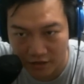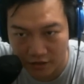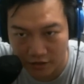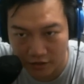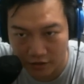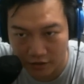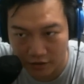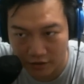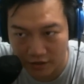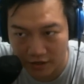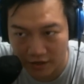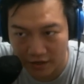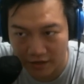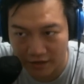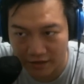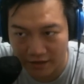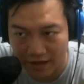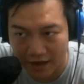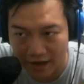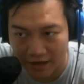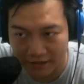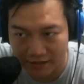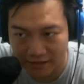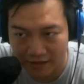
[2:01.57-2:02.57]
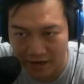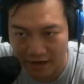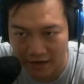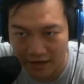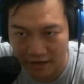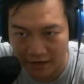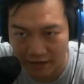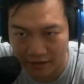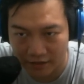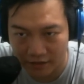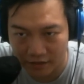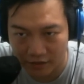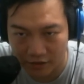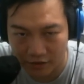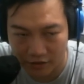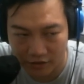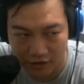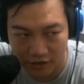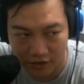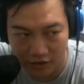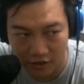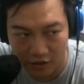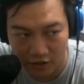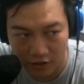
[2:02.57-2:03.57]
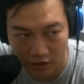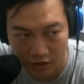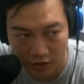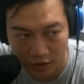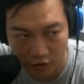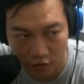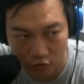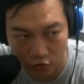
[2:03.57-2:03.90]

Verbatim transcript: 格可以打在这个秦葛雷